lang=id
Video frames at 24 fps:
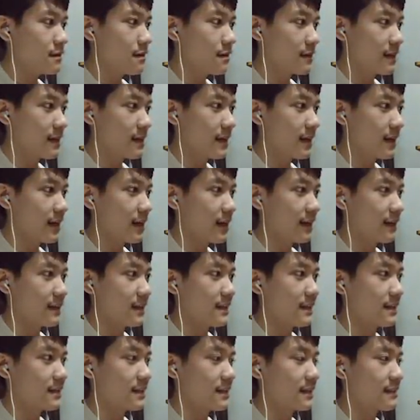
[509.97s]
oke ya
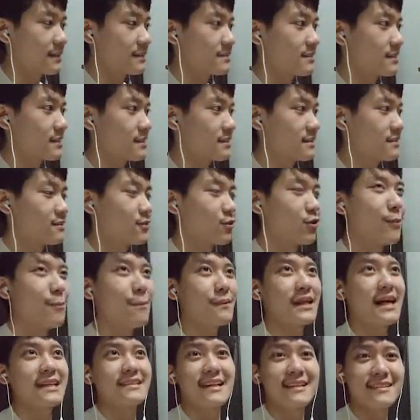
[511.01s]
kita lihat ya guys gue
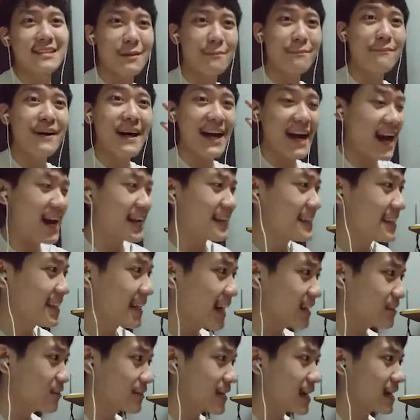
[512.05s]
penasaran sama
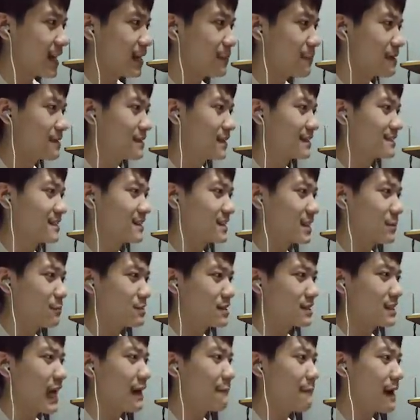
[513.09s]
endingnya tuh kayak gimana guys kita
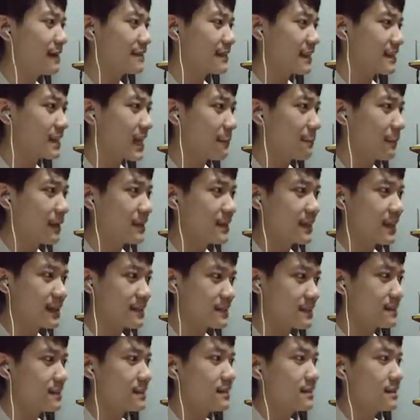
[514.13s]
mesti tamatin game ini
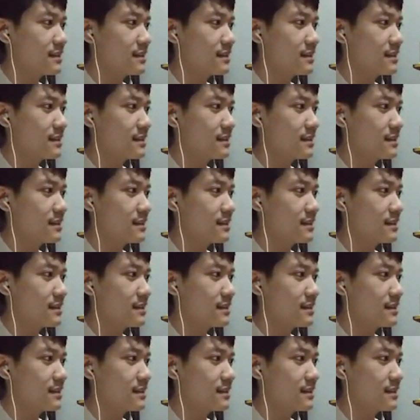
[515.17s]
guys